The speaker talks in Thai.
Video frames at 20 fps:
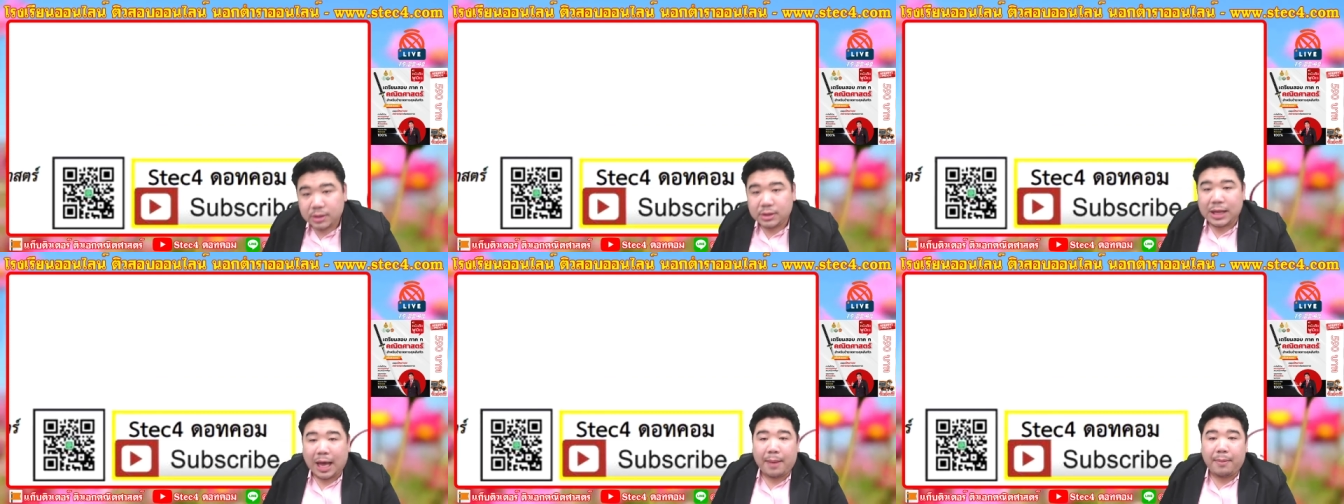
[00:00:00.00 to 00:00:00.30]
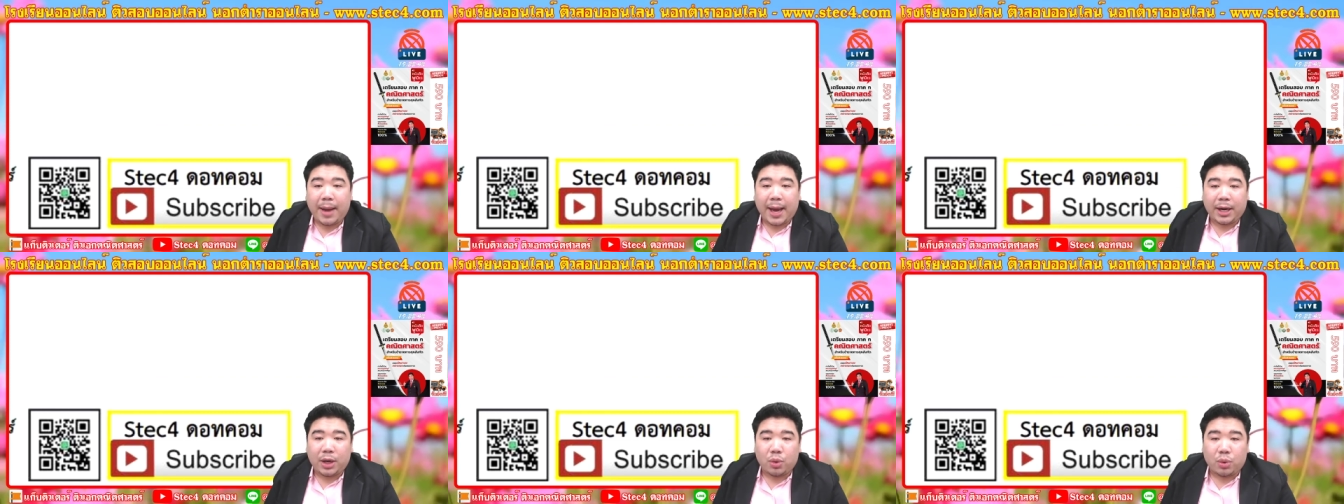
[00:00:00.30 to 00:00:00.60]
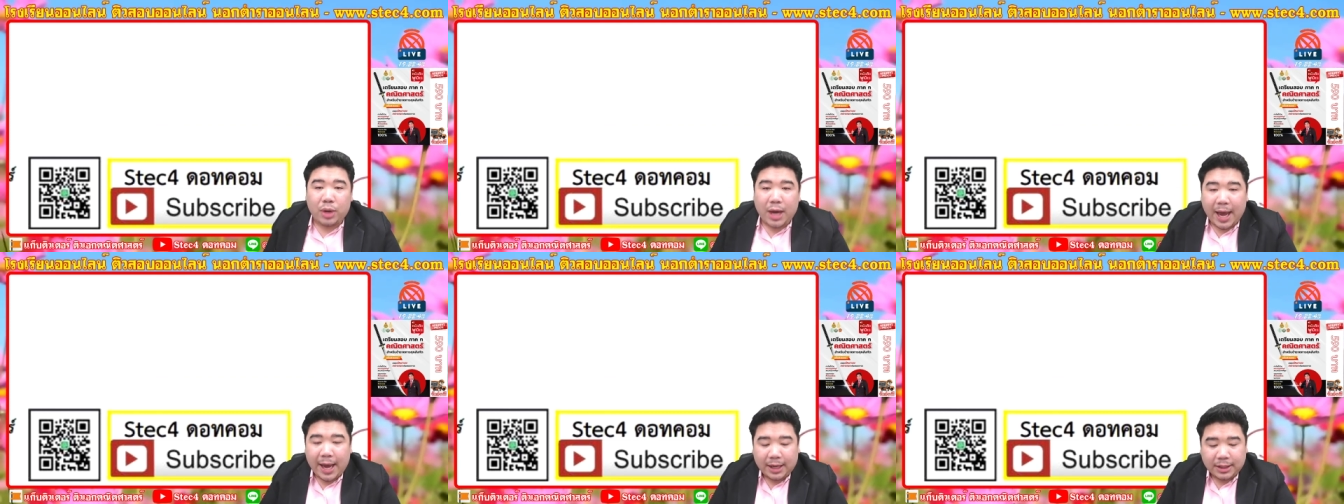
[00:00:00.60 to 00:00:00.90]
สามารถดู
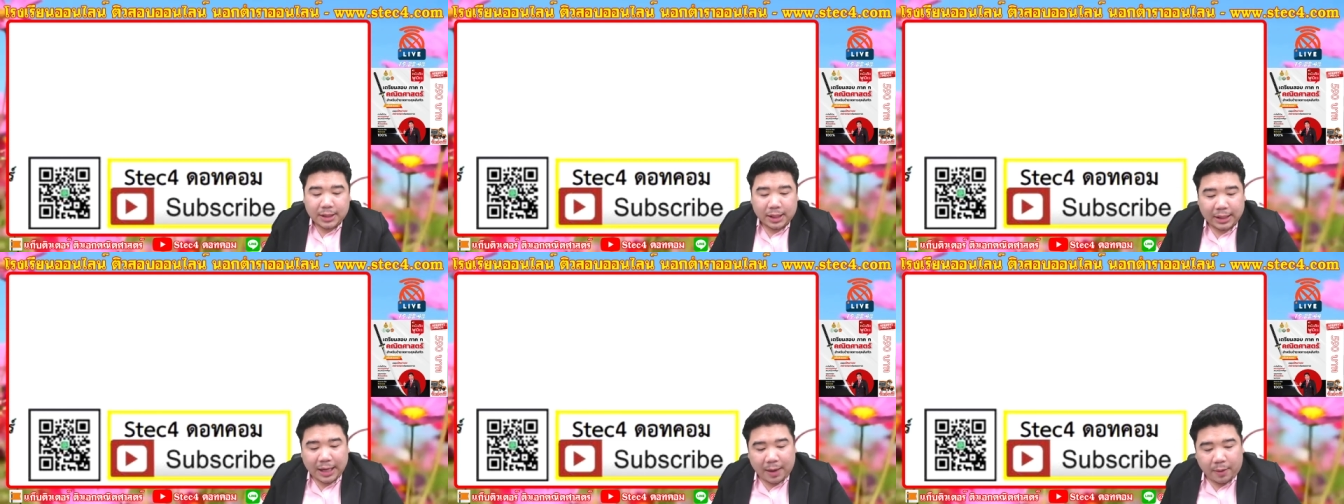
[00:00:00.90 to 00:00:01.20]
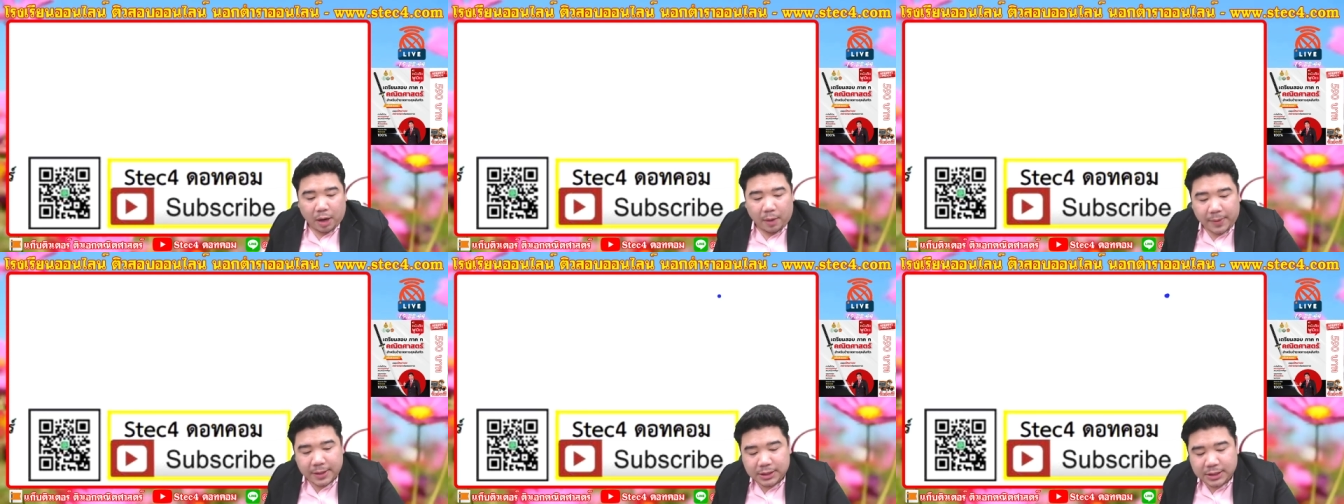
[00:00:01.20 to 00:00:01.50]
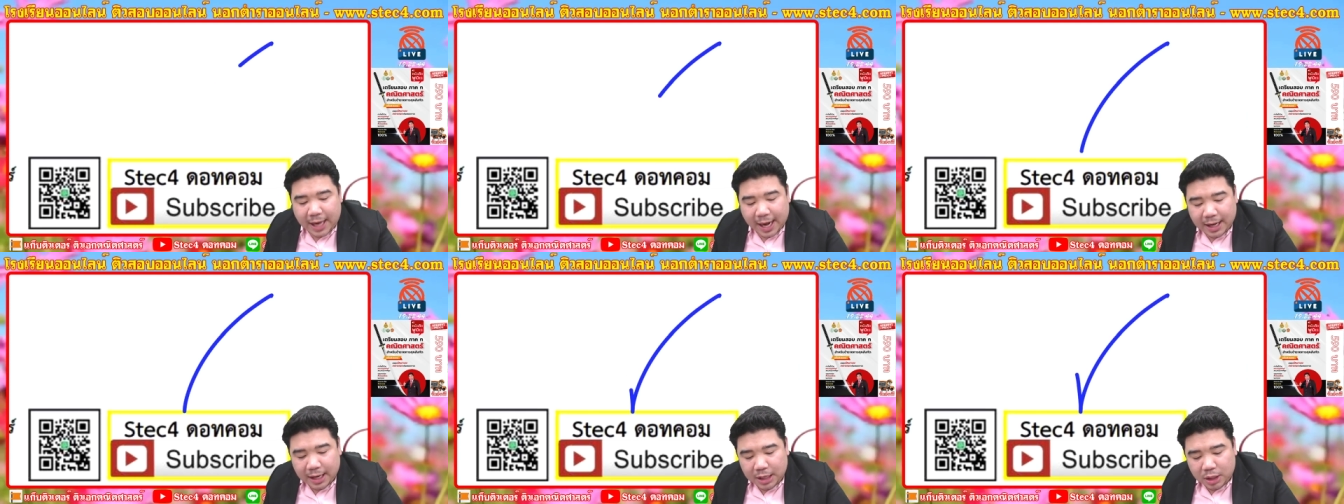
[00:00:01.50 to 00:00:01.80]
ได้อาจารย์แก้วก็ไป
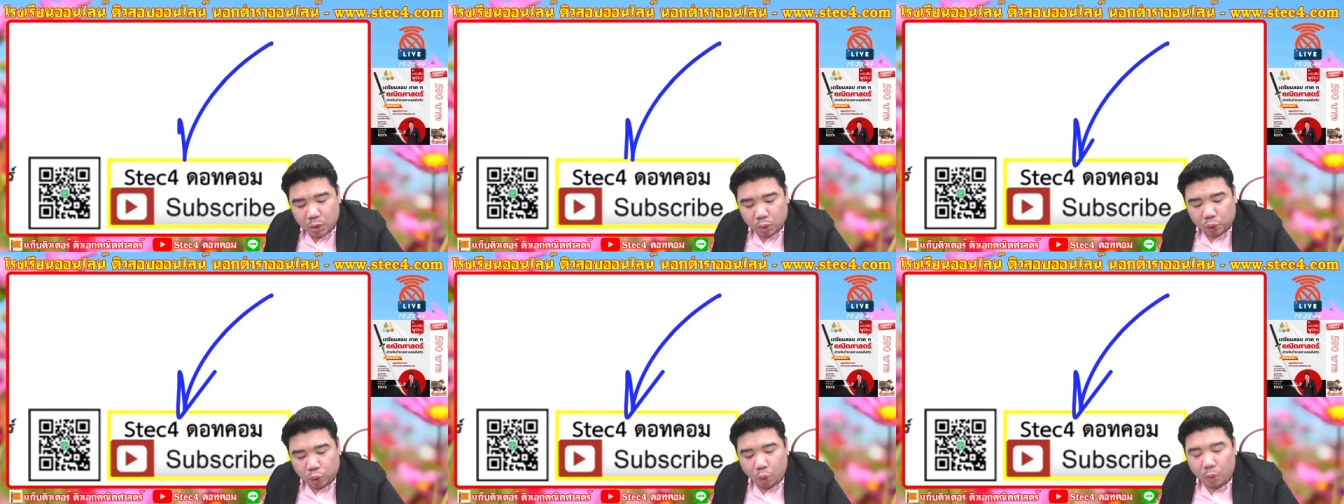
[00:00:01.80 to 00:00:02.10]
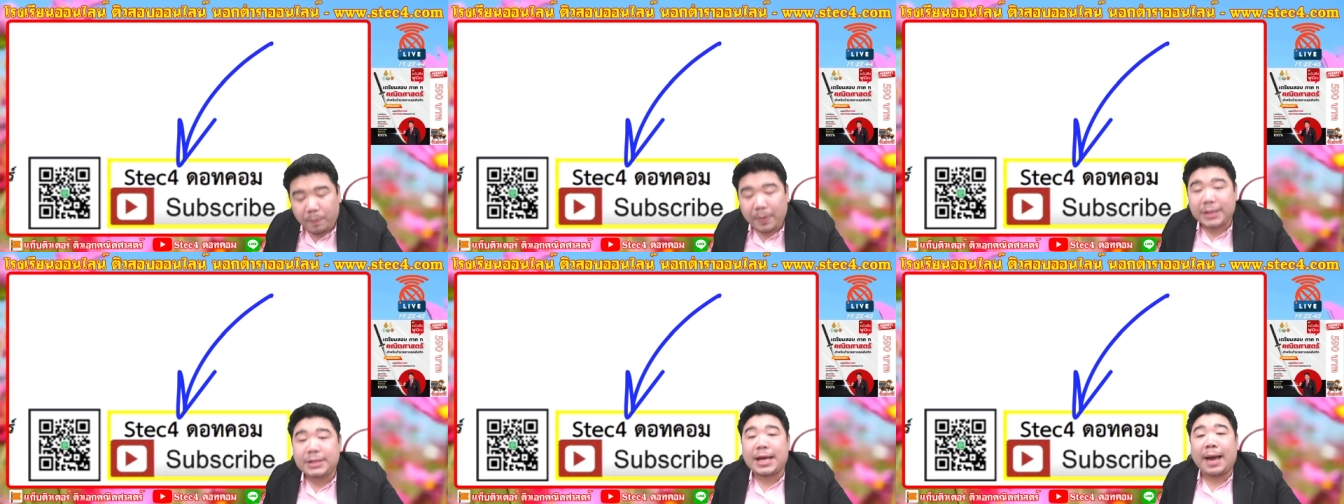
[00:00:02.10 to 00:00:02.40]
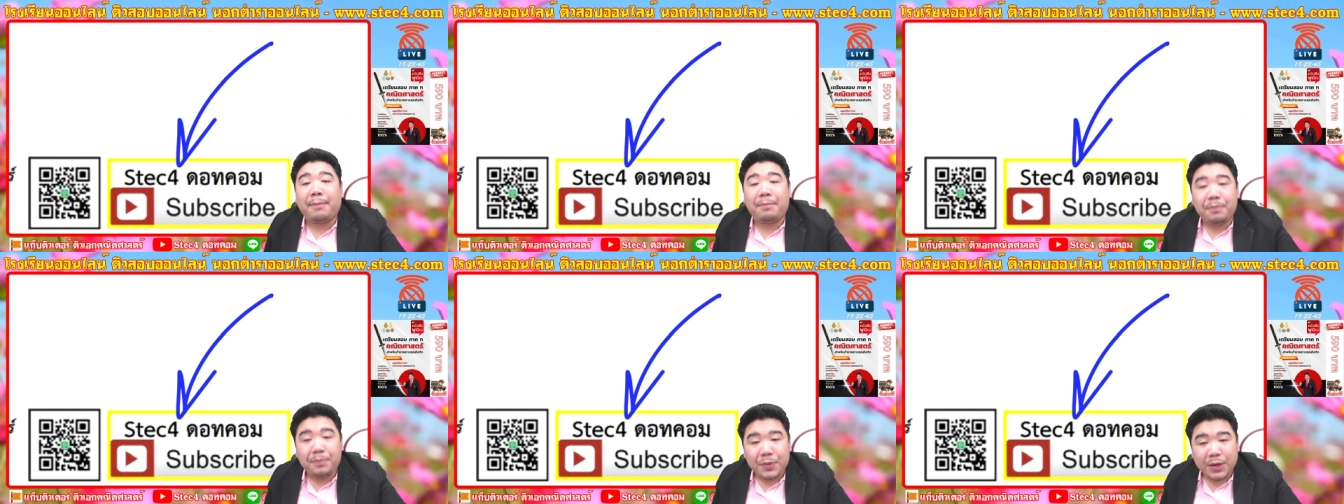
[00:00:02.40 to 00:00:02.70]
ใส่ใน YouTube ประ
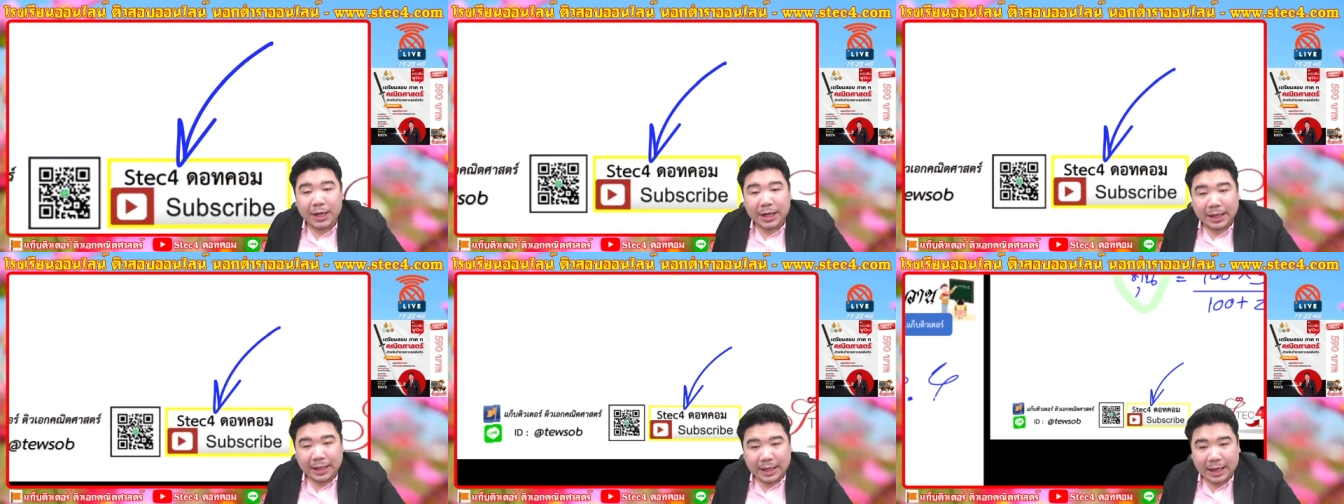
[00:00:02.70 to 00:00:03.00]
จำ